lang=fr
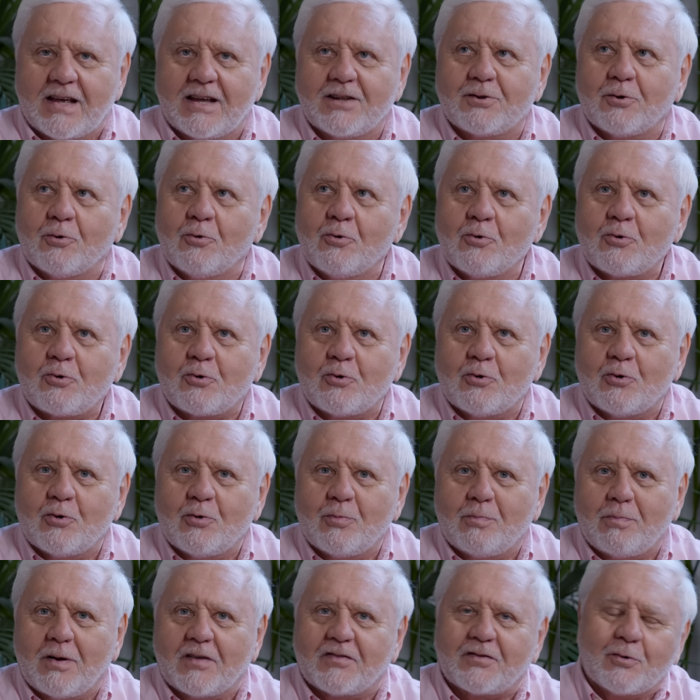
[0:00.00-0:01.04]
et donc,
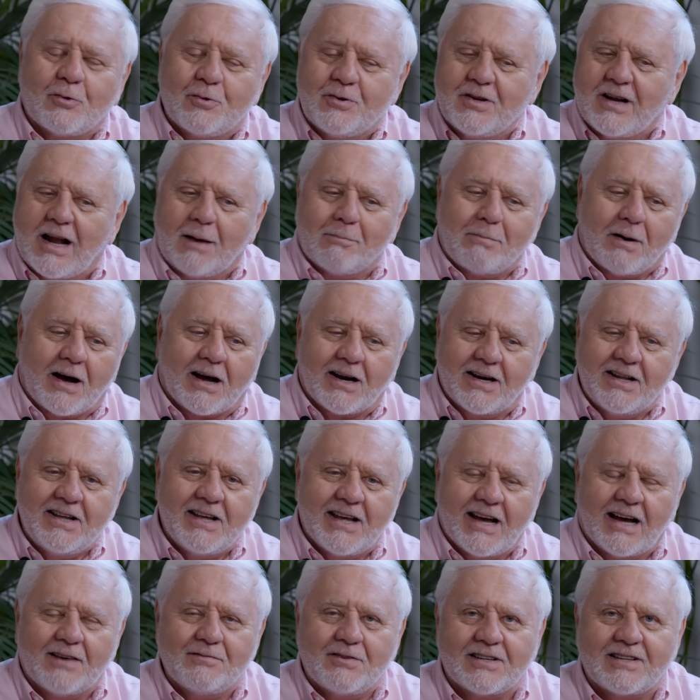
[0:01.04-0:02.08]
euh, parce qu'il a
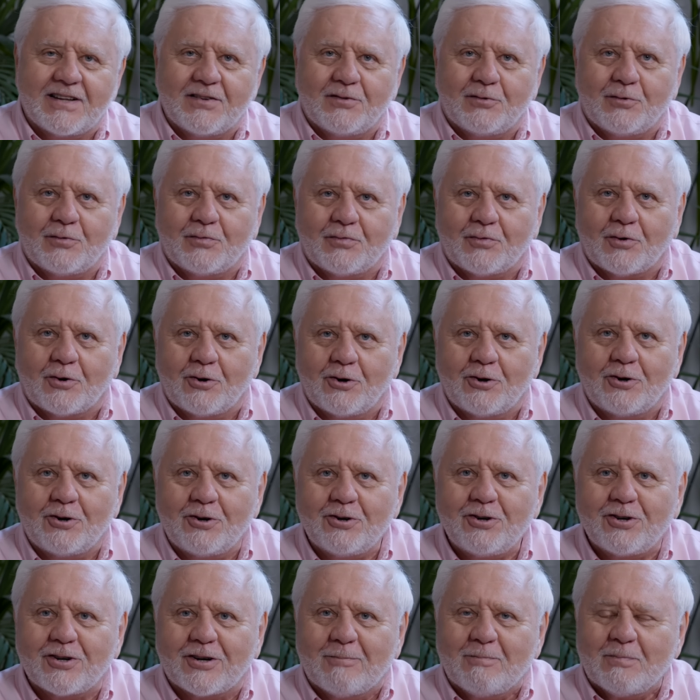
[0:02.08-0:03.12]
parlé avec des
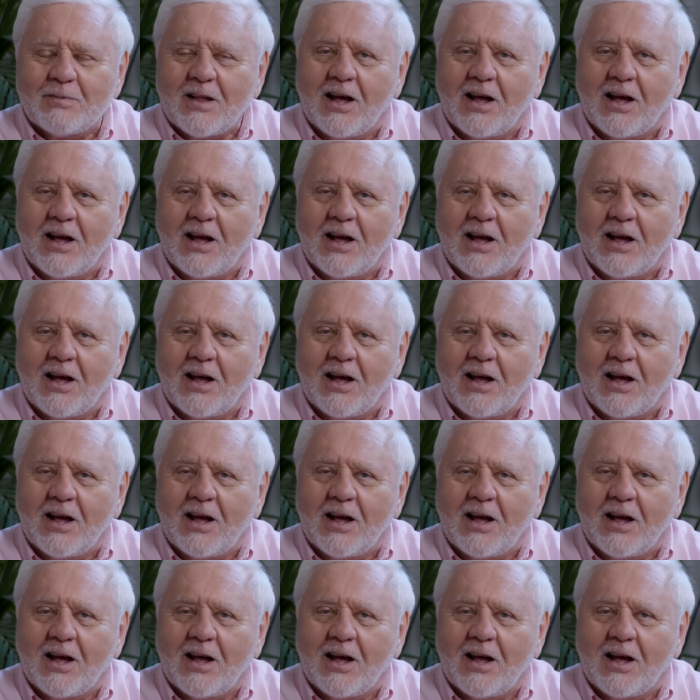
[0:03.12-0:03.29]
ufologues,